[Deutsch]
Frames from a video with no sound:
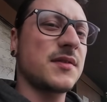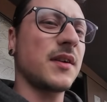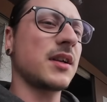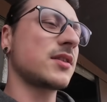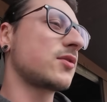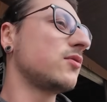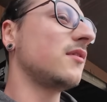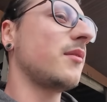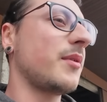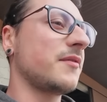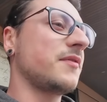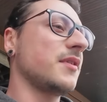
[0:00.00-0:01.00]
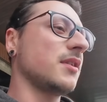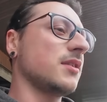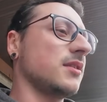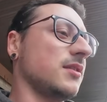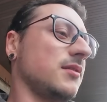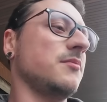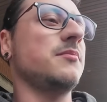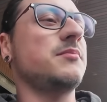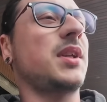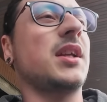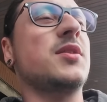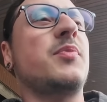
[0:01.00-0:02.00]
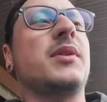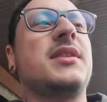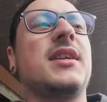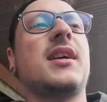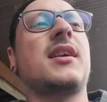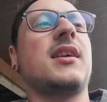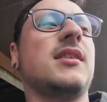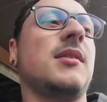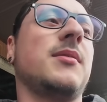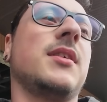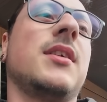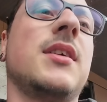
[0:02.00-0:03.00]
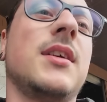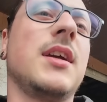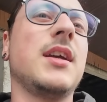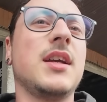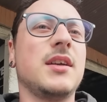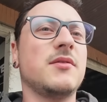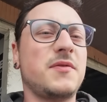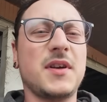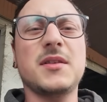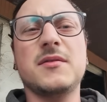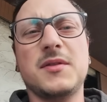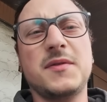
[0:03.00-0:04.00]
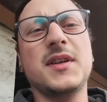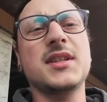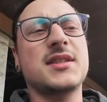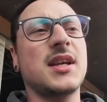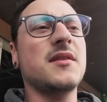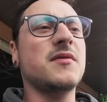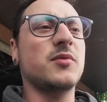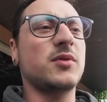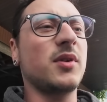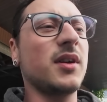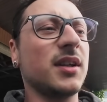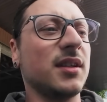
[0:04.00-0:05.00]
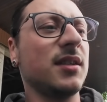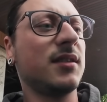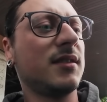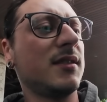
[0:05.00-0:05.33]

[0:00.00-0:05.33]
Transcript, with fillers: Ist zwar ganz cool, wenn man viel transportieren kann, aber wir fahren, wir fahren jetzt einfach Motorrad.